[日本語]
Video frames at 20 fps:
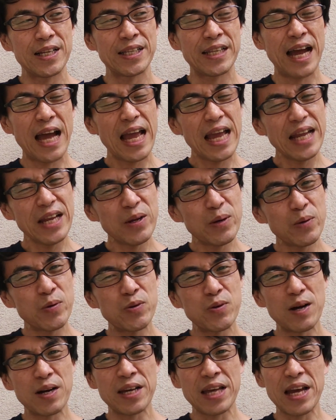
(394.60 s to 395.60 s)
体
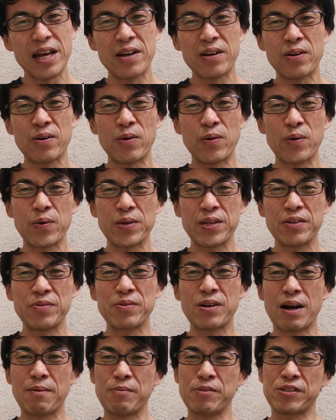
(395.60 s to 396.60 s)
力は結構い
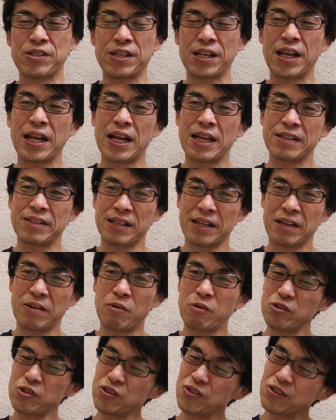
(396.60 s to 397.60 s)
るかもしれないですね
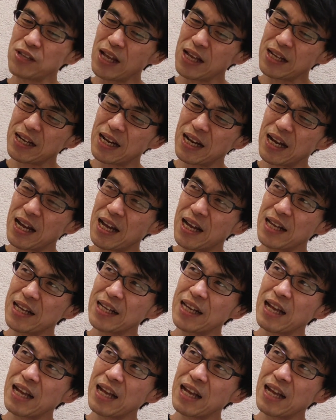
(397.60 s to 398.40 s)
50代から